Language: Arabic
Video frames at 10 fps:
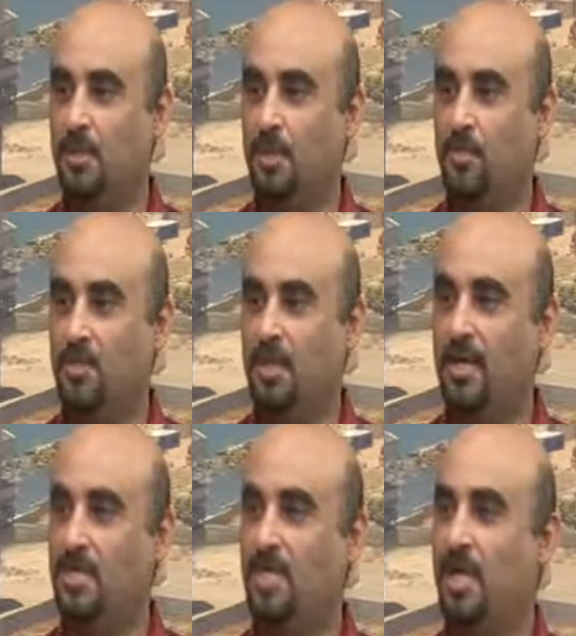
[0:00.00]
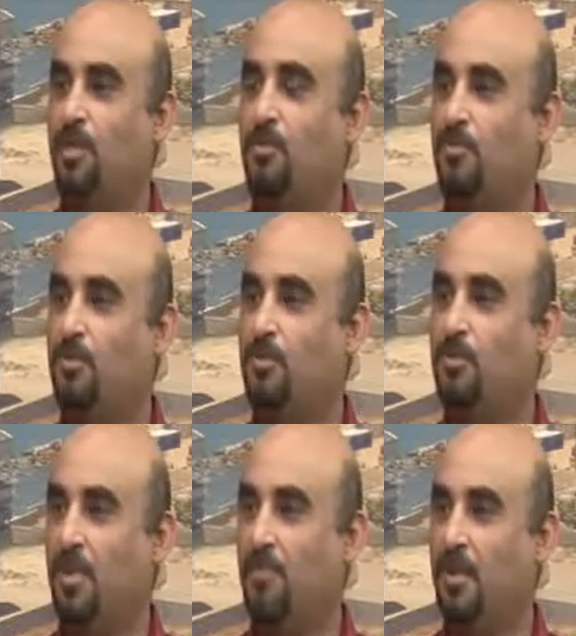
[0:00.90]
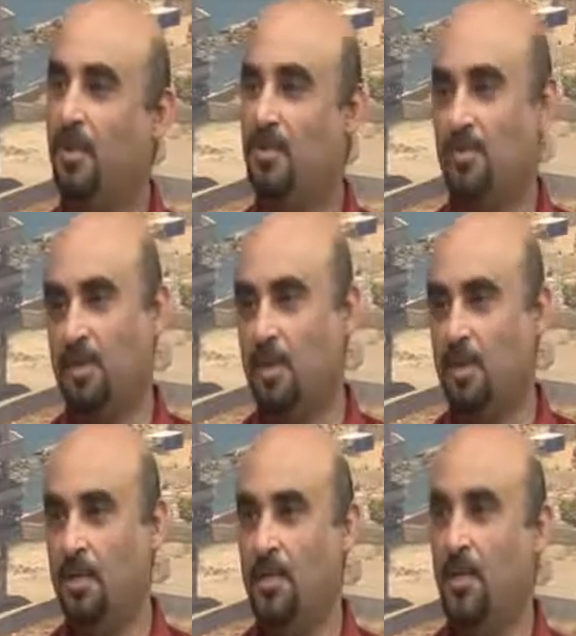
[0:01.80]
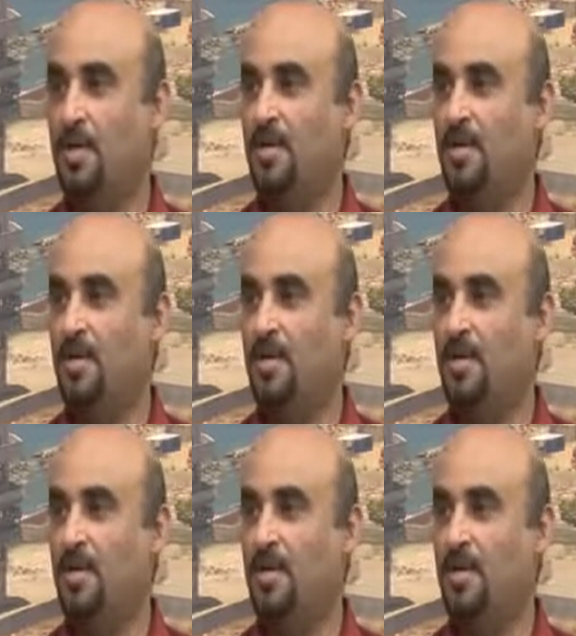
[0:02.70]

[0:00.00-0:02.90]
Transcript: أو تنعكس عليهم في المستقبل لا سمح الله